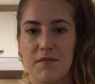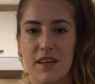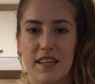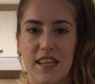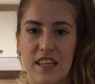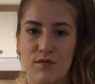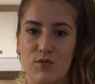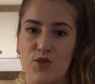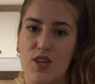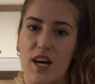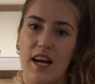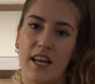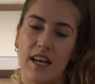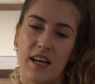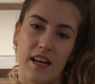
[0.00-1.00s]
también tenemos
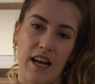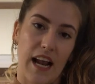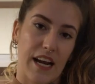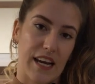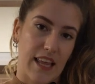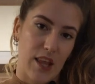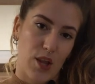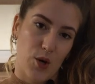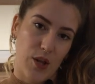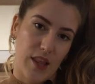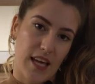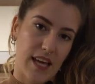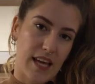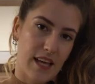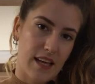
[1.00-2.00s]
alrededor
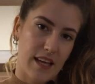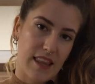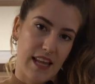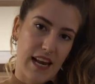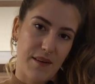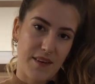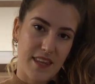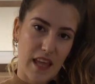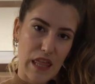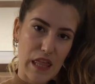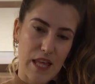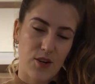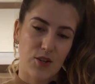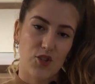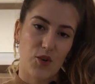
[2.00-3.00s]
de, de la
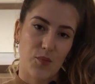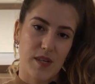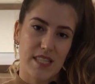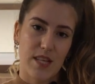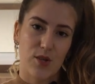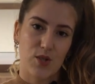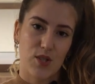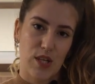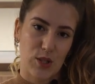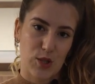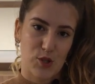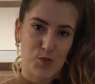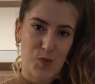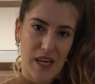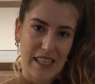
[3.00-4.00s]
habitación tomas de
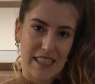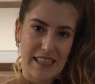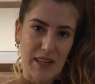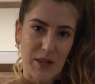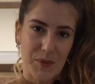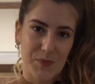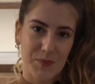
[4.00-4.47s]
220.